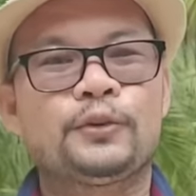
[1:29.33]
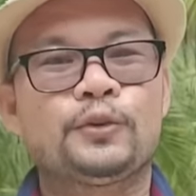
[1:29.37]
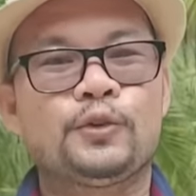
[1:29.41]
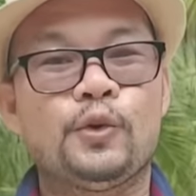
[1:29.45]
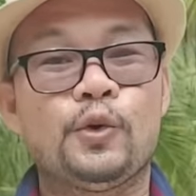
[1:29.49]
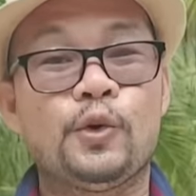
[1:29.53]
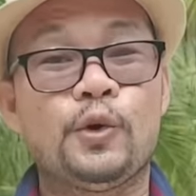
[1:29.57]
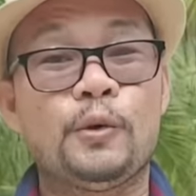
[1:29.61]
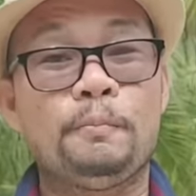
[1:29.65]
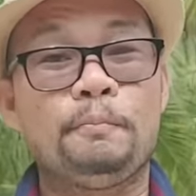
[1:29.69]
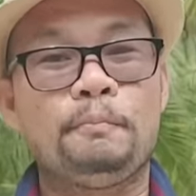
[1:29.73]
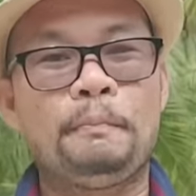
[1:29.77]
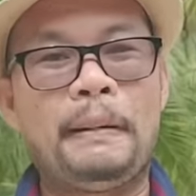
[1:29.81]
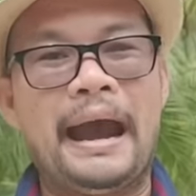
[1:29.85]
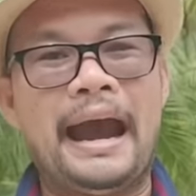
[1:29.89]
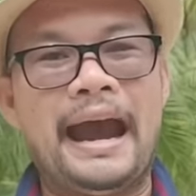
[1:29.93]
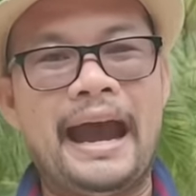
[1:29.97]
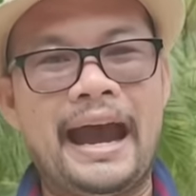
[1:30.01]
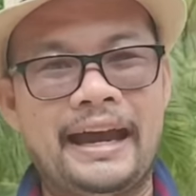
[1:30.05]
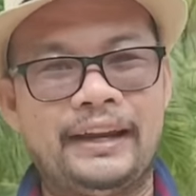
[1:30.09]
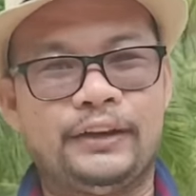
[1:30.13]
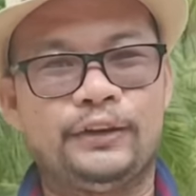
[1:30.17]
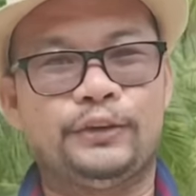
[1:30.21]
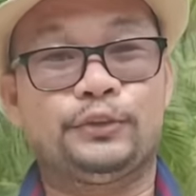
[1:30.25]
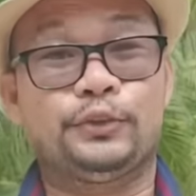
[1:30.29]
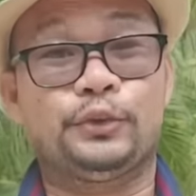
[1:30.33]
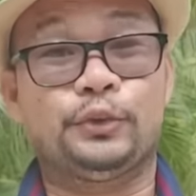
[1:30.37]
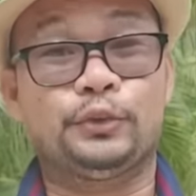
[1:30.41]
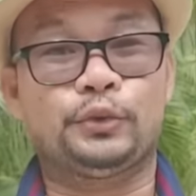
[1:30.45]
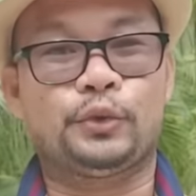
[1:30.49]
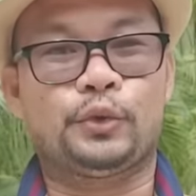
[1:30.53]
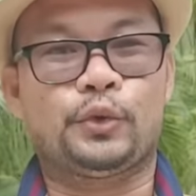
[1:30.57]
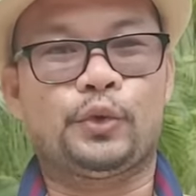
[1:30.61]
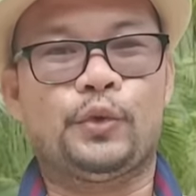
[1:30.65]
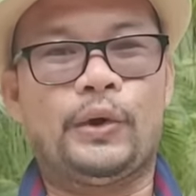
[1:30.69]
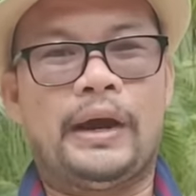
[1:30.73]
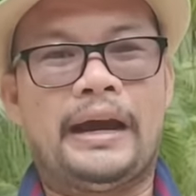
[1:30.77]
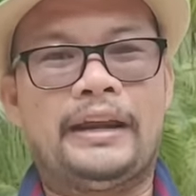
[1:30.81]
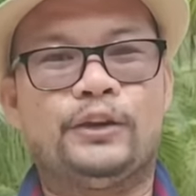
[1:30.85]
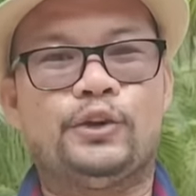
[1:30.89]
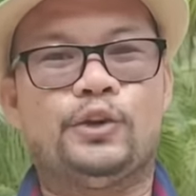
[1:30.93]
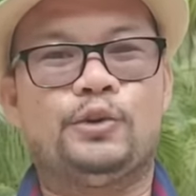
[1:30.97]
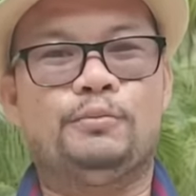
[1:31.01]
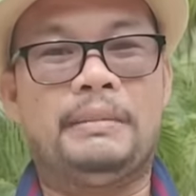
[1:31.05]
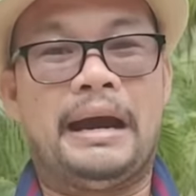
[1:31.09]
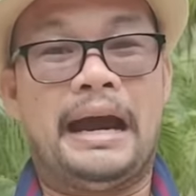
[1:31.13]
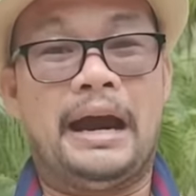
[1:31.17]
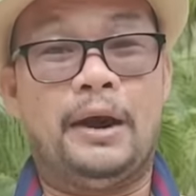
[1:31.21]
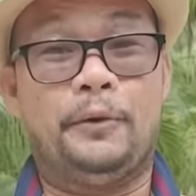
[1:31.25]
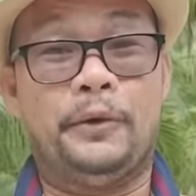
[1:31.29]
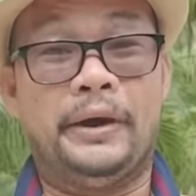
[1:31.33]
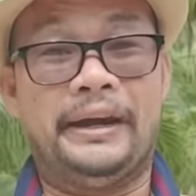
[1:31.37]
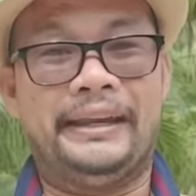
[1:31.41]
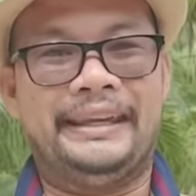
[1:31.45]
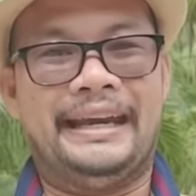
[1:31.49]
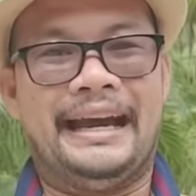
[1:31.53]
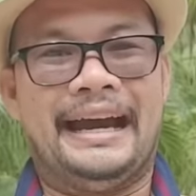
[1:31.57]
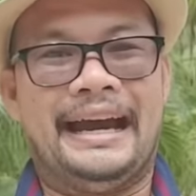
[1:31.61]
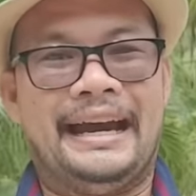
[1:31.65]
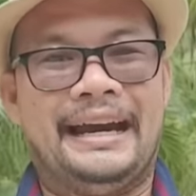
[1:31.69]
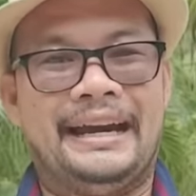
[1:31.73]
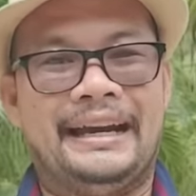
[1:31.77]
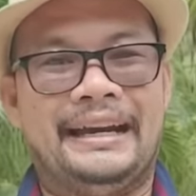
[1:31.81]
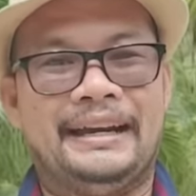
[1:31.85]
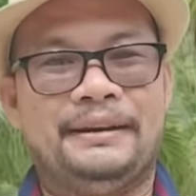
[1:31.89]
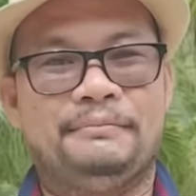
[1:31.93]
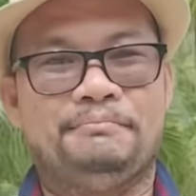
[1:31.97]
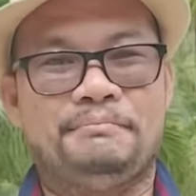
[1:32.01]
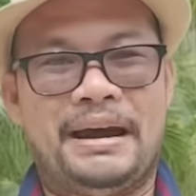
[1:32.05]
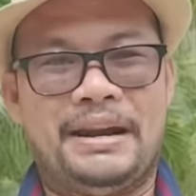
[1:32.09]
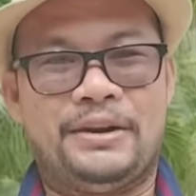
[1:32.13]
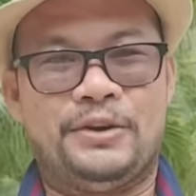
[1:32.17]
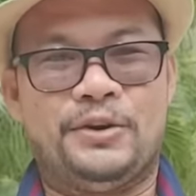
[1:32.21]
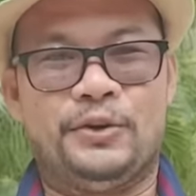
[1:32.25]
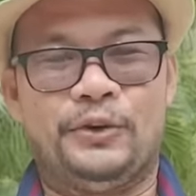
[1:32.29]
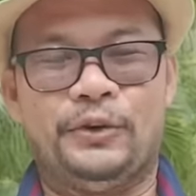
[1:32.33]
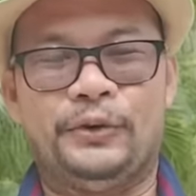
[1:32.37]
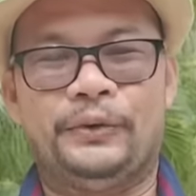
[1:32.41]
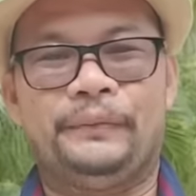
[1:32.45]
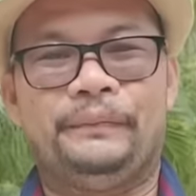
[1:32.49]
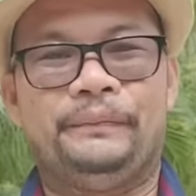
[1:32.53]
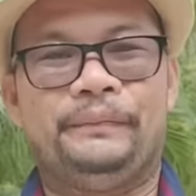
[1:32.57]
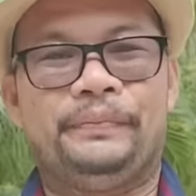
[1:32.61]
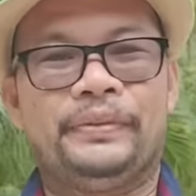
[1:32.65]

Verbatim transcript: kung paano tuturuan umaway ang manok.